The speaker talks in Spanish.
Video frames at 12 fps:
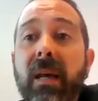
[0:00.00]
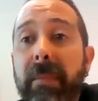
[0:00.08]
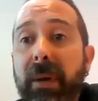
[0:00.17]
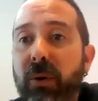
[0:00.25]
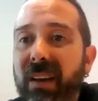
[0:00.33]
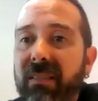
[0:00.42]

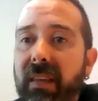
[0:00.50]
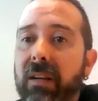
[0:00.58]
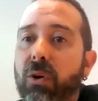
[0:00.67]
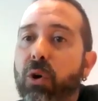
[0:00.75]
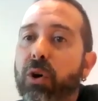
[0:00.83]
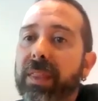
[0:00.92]
pero que
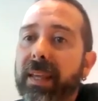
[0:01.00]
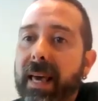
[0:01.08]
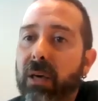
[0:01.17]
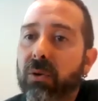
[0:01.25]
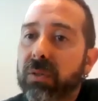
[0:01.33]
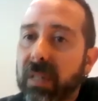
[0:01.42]
están
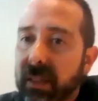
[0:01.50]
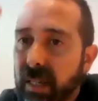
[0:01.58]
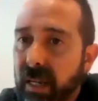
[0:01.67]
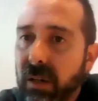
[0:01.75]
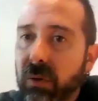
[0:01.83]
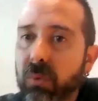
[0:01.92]
ordenados, que
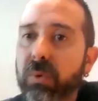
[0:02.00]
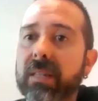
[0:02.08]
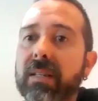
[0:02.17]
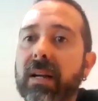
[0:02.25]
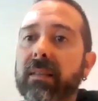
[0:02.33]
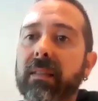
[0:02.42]
siguen
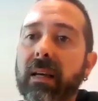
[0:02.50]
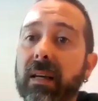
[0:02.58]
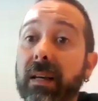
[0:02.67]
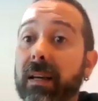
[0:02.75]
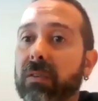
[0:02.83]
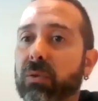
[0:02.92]
una
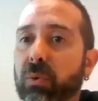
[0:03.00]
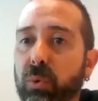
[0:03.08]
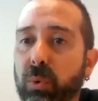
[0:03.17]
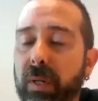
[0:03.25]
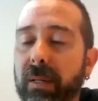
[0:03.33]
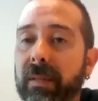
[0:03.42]
cierta
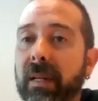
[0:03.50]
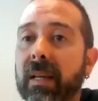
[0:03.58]
estructura.